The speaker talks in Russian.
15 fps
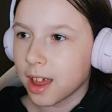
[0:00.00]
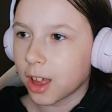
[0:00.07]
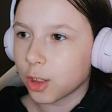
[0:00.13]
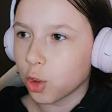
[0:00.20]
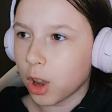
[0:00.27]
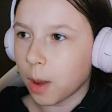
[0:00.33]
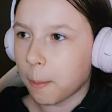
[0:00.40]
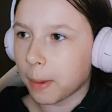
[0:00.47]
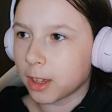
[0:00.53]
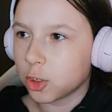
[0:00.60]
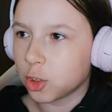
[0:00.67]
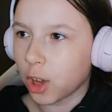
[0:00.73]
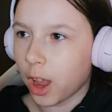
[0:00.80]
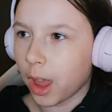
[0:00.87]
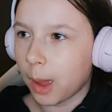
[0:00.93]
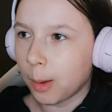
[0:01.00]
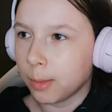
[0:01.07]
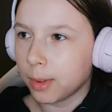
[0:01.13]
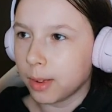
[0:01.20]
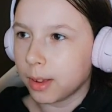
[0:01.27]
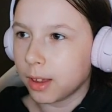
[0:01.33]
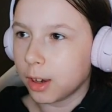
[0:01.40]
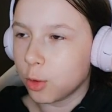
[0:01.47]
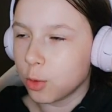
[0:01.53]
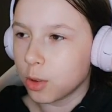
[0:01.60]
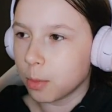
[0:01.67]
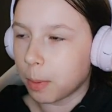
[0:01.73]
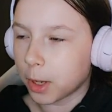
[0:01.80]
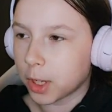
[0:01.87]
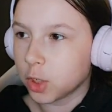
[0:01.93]
которые похищаем,
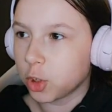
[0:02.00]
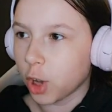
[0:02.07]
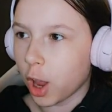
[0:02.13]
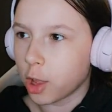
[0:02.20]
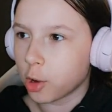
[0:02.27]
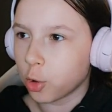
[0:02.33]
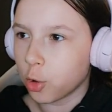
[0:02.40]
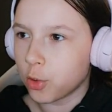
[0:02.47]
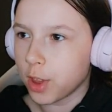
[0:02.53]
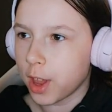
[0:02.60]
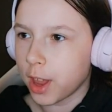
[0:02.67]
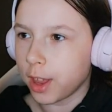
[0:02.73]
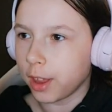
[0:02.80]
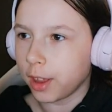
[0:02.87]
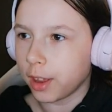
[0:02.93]
лю, похищают людей.